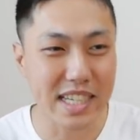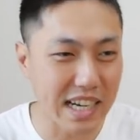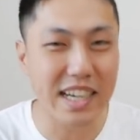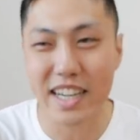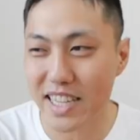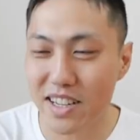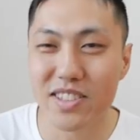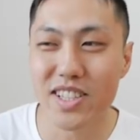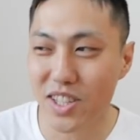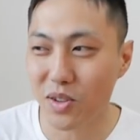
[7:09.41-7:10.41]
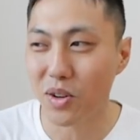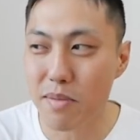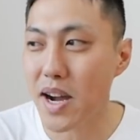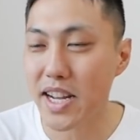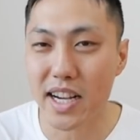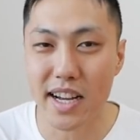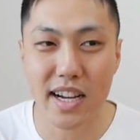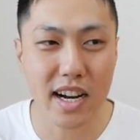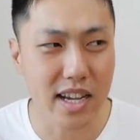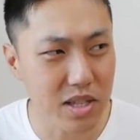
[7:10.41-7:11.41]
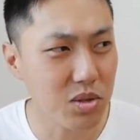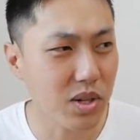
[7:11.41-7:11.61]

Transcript: ガンガンやるんですけど周りからあれあいつ